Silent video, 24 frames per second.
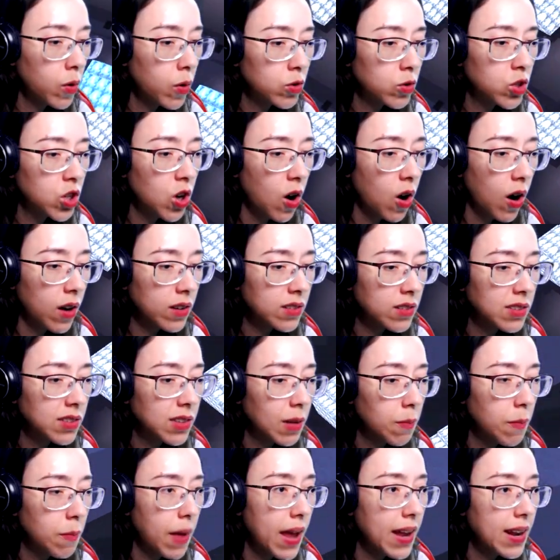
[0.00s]
um pouco de ox
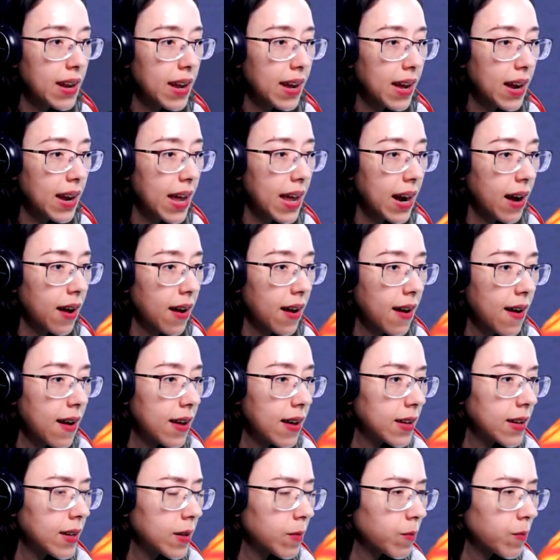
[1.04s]
também, né, galera?
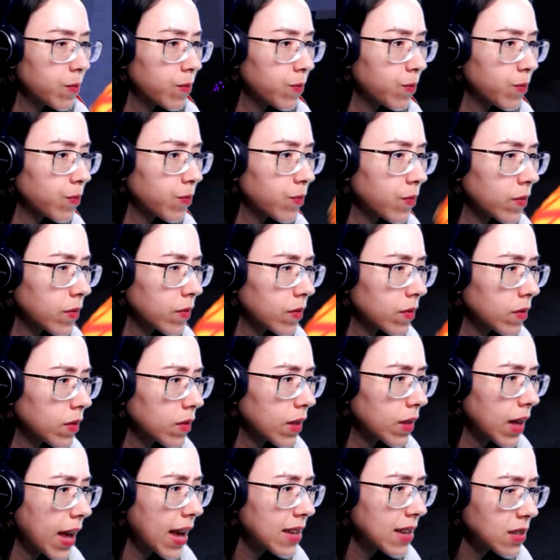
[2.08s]

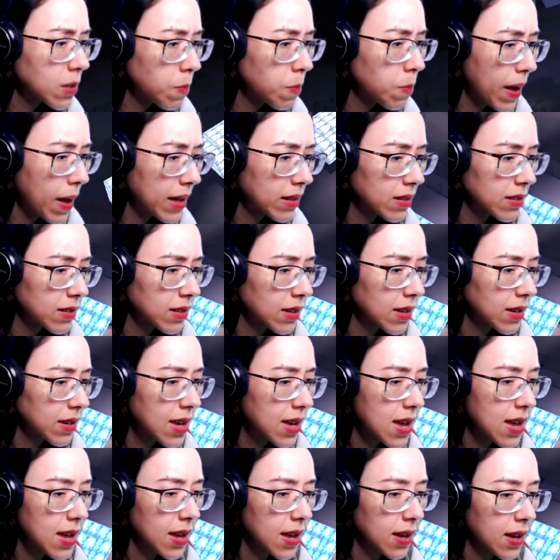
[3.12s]
Hum, essas pedras
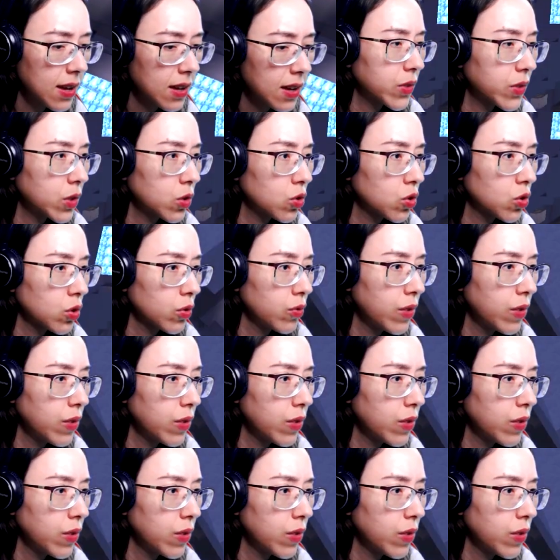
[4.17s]
aqui que eu